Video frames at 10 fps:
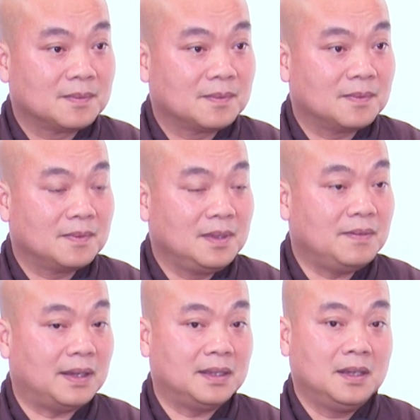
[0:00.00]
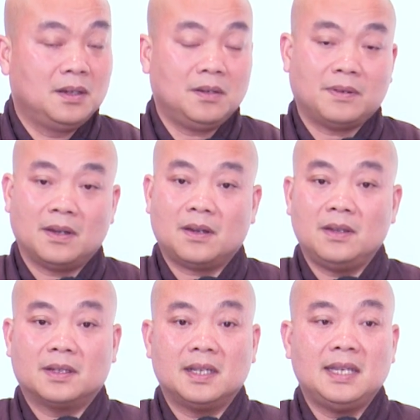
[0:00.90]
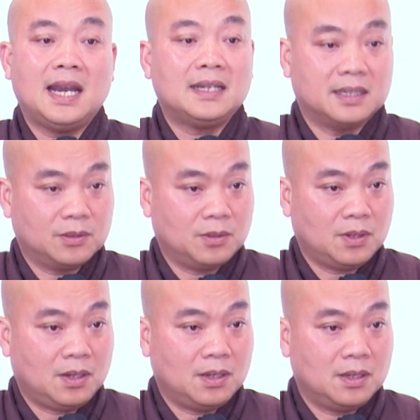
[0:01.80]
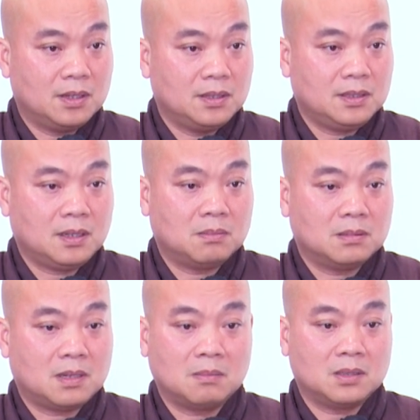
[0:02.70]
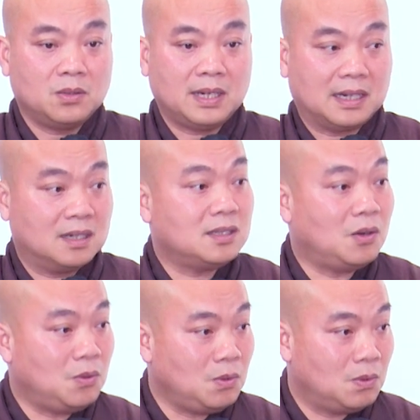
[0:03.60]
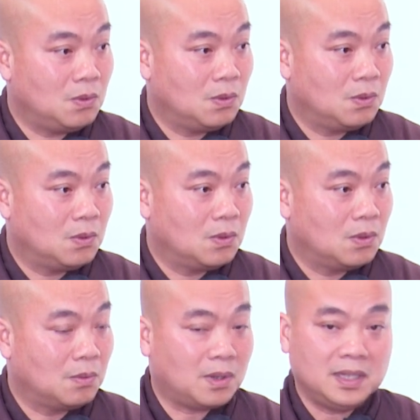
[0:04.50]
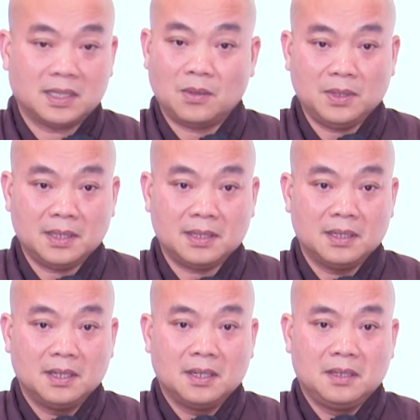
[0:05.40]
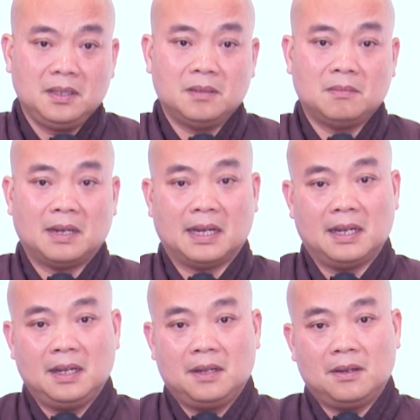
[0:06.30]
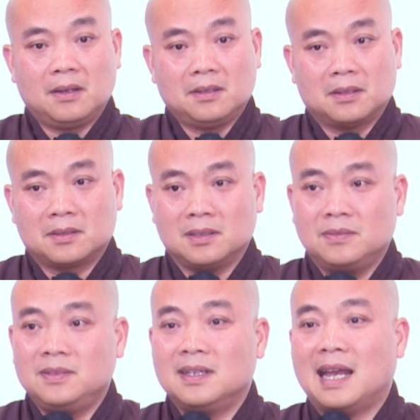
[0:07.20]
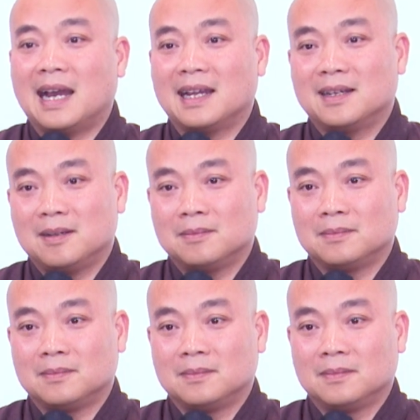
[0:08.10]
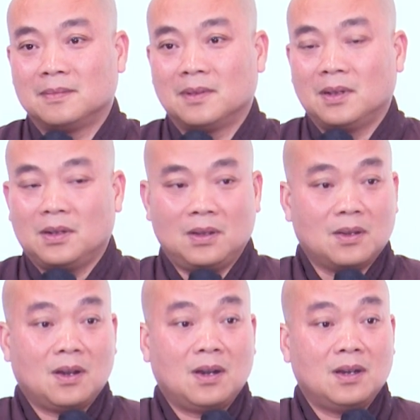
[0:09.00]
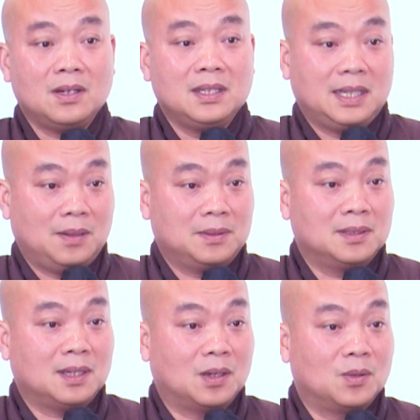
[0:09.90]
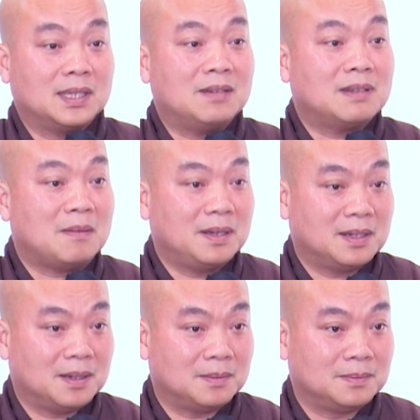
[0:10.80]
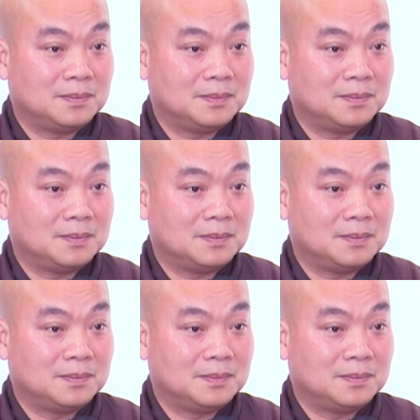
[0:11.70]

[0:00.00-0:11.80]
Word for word: Ừ, như vậy nó vẫn có những cái giá trị của nó, chứ không không thể nói rằng nó xấu, không có gì xấu hết. Nhưng mà nó có thực sự phước lạc hay không, nó có đi theo tinh thần của chánh pháp hay không.